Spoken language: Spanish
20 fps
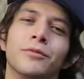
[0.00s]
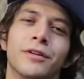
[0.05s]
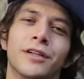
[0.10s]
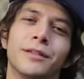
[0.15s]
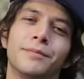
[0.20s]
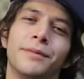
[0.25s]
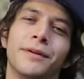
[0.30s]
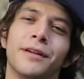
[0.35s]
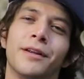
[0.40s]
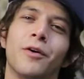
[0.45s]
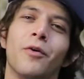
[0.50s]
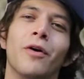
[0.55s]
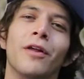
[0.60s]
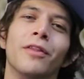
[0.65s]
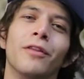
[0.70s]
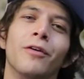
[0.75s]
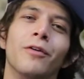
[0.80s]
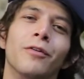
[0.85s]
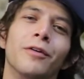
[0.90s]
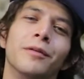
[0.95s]
morras para
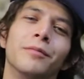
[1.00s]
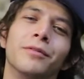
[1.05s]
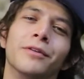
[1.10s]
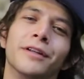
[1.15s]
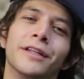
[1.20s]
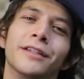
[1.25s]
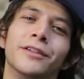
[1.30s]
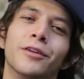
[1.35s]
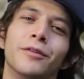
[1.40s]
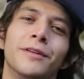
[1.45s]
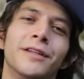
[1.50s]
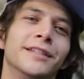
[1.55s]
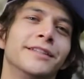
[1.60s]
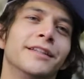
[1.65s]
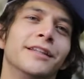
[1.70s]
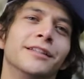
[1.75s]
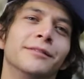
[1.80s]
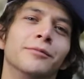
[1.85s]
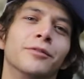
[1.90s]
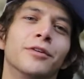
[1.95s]
cuándo, güey? ¿Por qué te olvidas
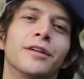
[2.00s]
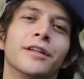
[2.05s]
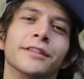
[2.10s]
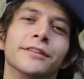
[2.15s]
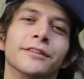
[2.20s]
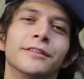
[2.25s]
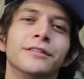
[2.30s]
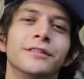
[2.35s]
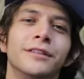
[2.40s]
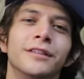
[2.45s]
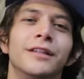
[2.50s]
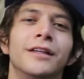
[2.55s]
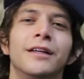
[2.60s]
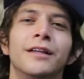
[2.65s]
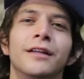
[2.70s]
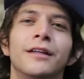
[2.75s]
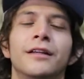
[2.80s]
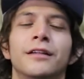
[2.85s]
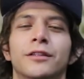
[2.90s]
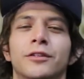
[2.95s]
de las morras, no?
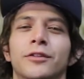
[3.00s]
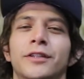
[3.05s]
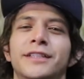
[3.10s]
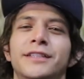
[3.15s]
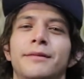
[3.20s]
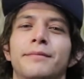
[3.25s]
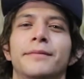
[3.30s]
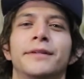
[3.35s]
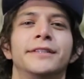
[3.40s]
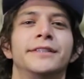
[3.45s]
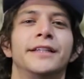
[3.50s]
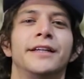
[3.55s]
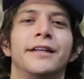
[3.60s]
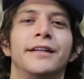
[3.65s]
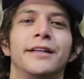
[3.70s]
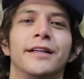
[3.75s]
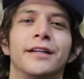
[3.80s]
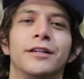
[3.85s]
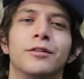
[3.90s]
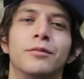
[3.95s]
Entonces, en vez de
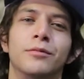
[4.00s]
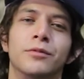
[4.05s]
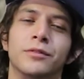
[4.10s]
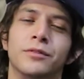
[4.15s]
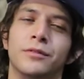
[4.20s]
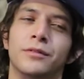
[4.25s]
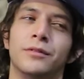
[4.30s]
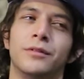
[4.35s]
crear como